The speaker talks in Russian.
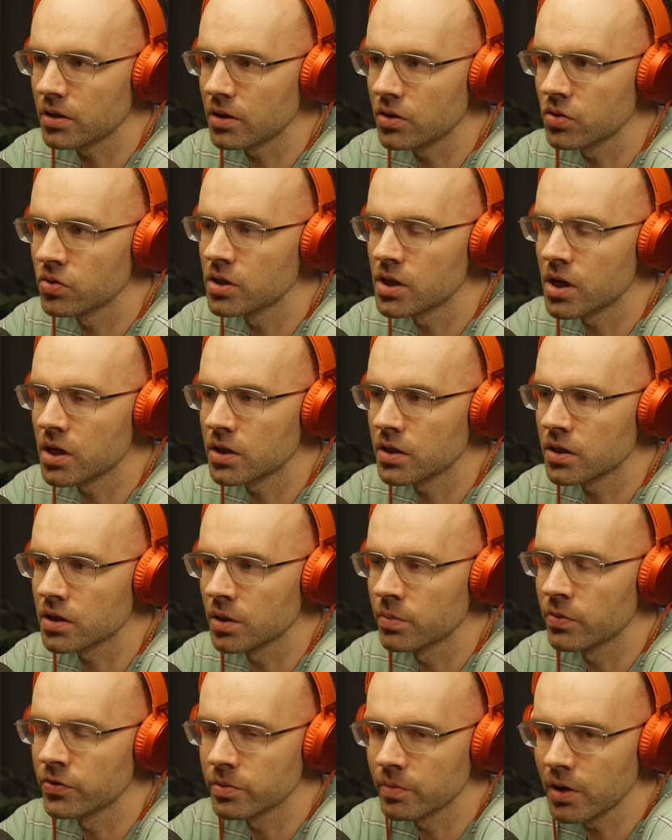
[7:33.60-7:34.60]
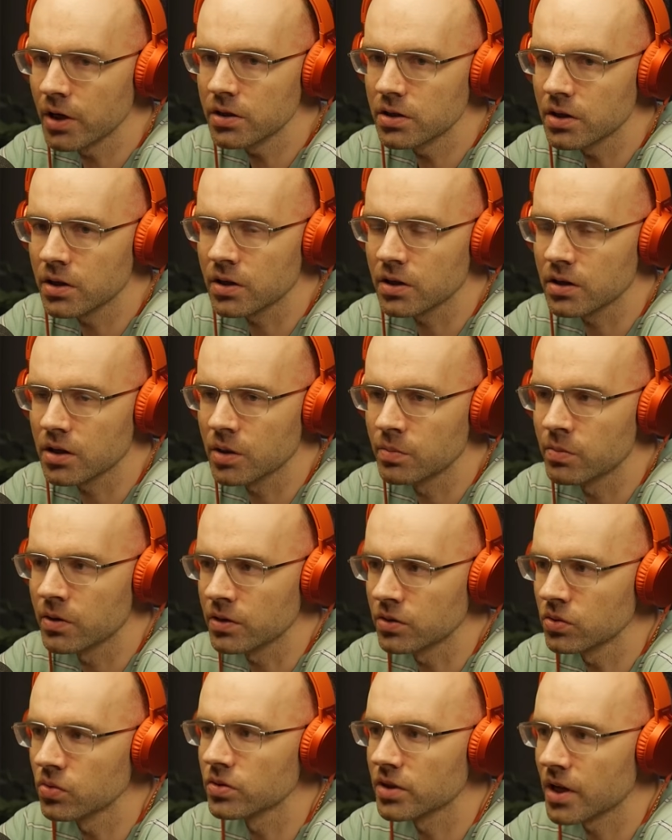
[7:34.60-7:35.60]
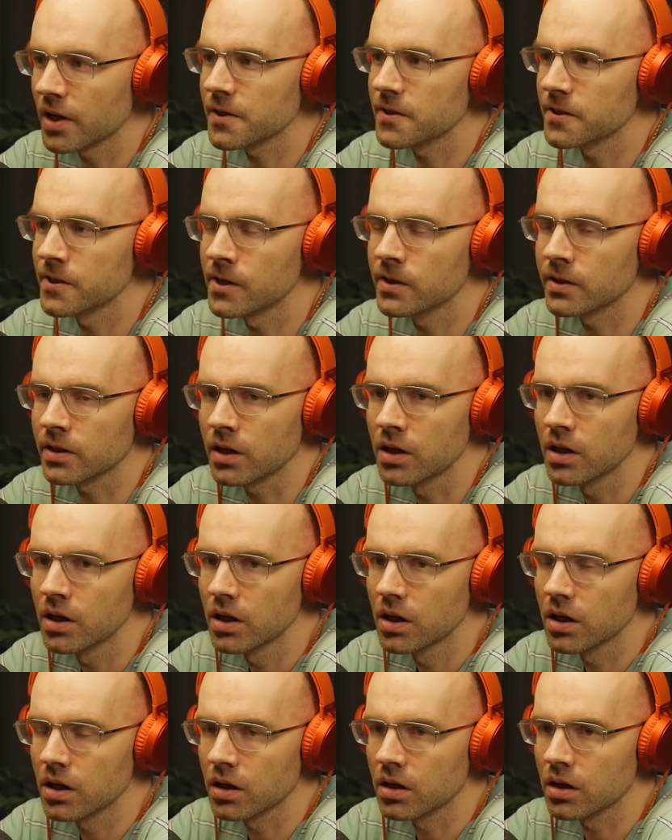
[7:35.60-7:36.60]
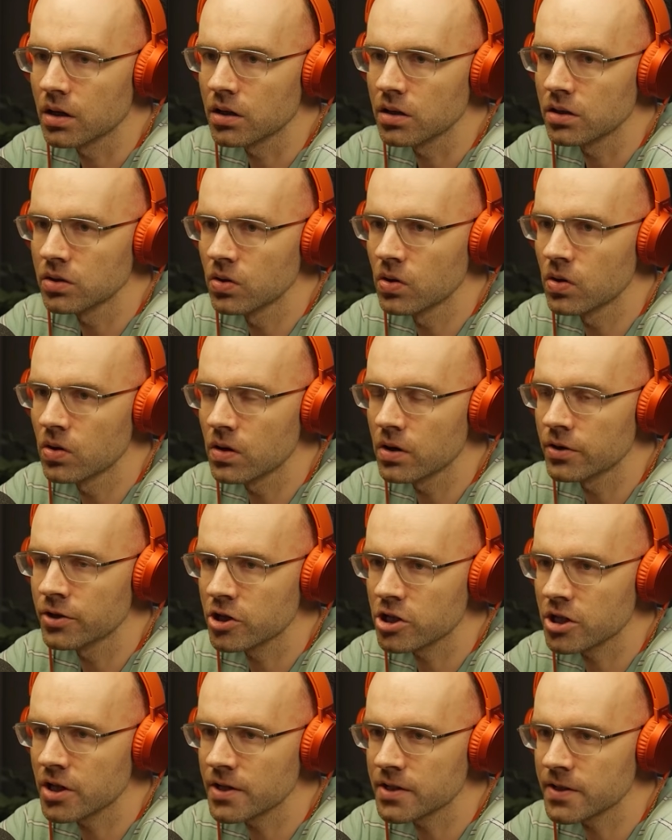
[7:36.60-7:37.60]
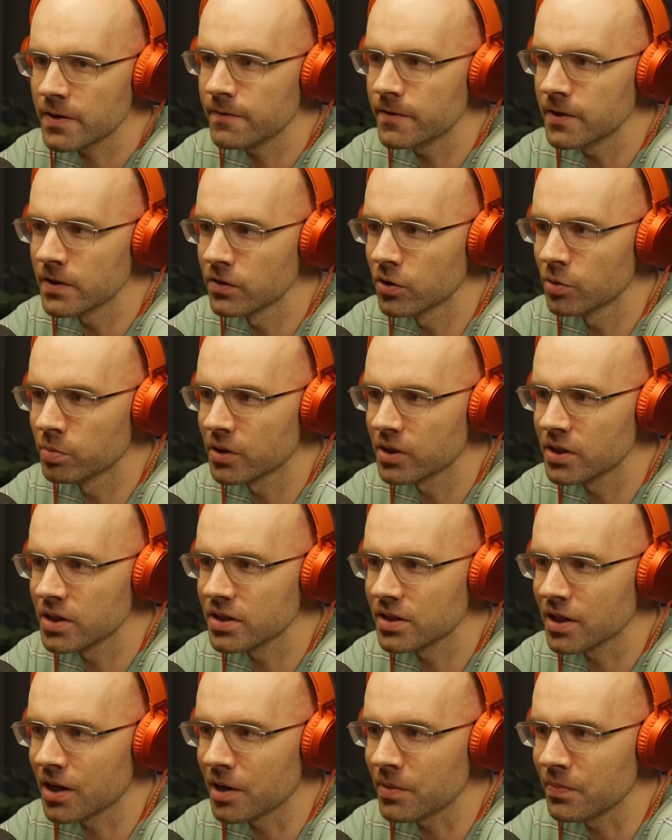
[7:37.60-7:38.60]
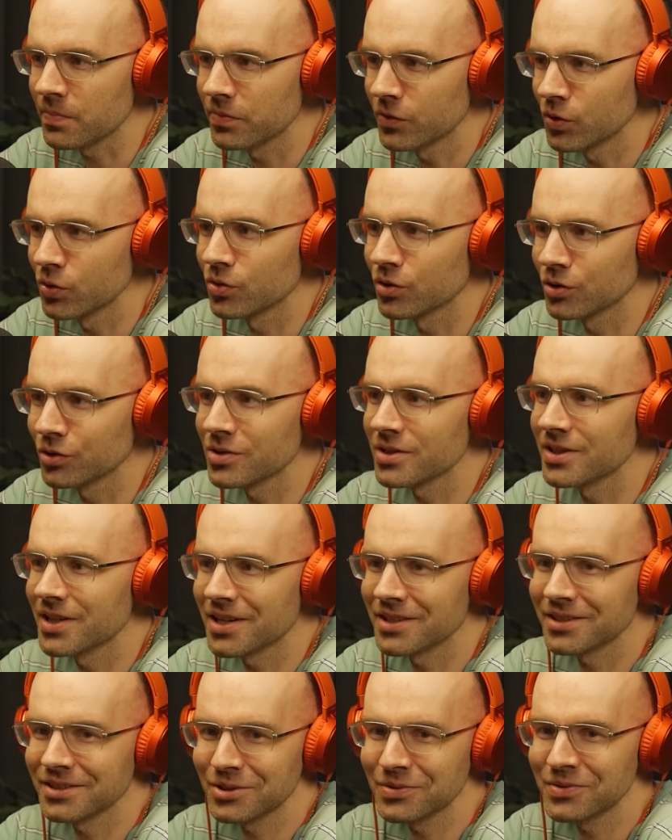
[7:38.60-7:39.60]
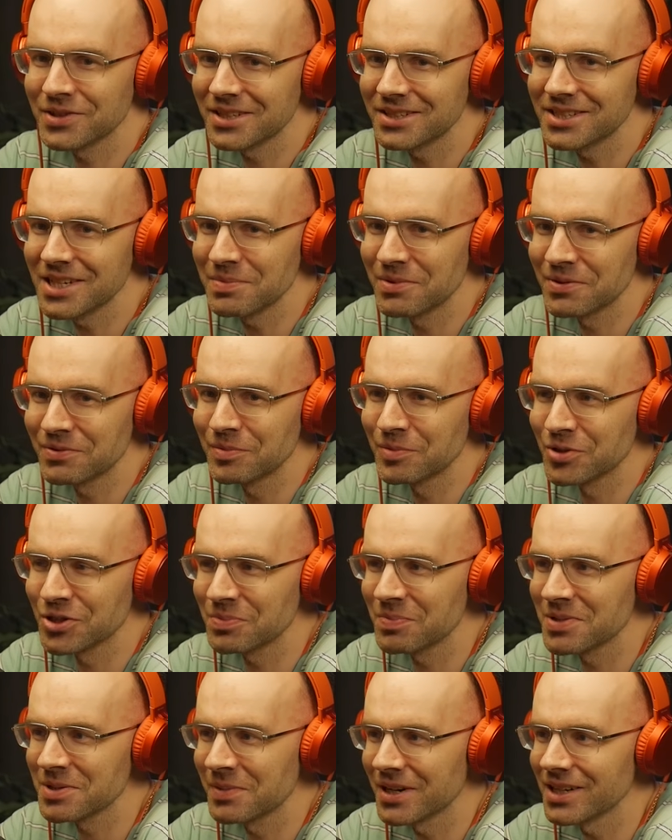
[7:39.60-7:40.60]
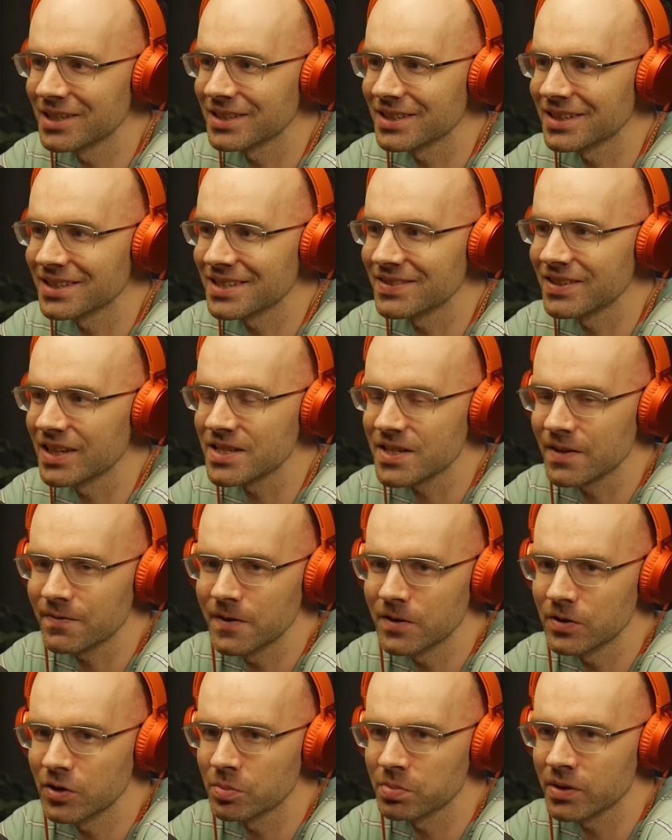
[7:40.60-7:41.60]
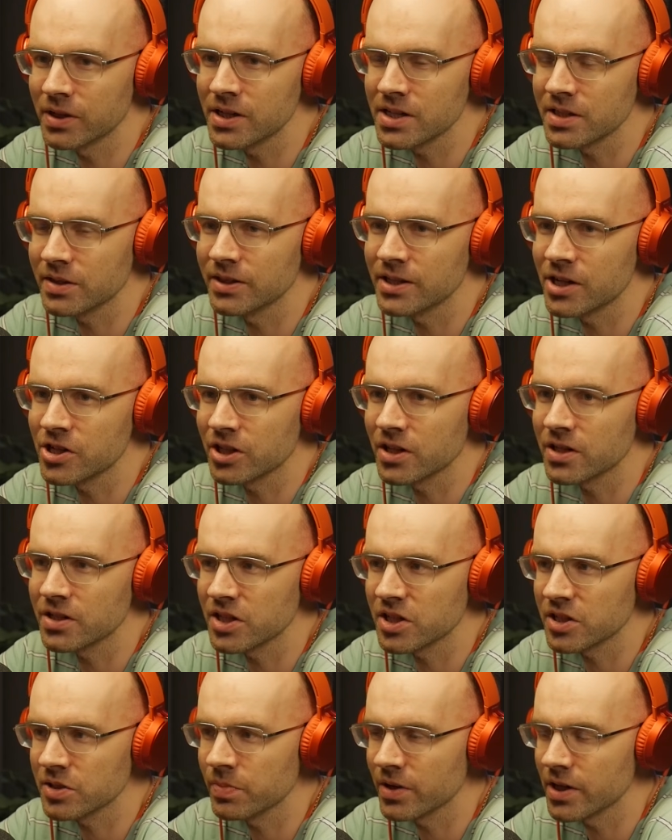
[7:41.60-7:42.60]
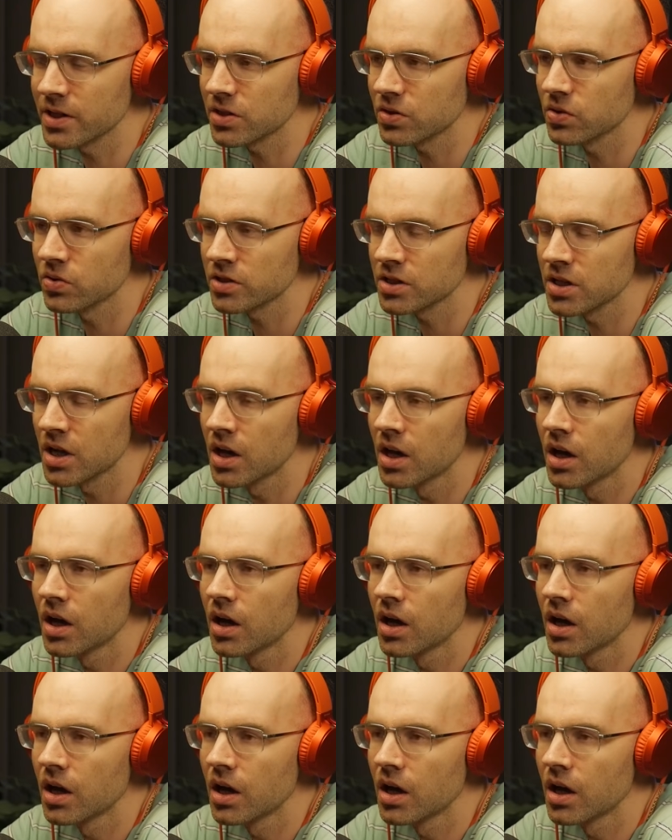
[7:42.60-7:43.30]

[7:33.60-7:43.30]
не уделяли как бы внимания, как бы, ну, так сильно. А, но начиная с сапфирового плейлиста, ну, кто знает, кто в этой теме, вы можете посмотреть э, цвета сапфирового плейлиста, дальше также экспресс-курс.